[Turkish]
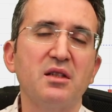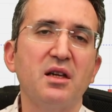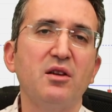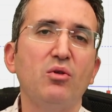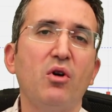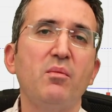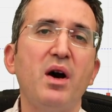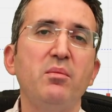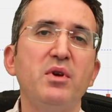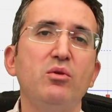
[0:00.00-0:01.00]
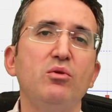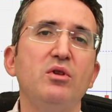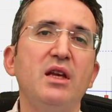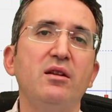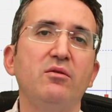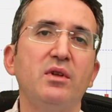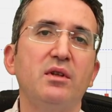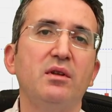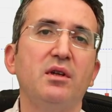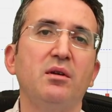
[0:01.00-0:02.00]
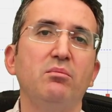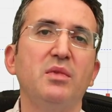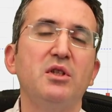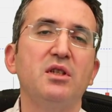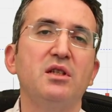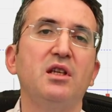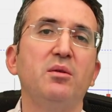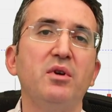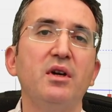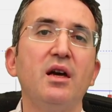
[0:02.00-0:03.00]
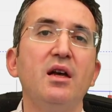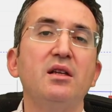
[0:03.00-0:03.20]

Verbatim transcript: Sanki normal bir gündemişiz gibi,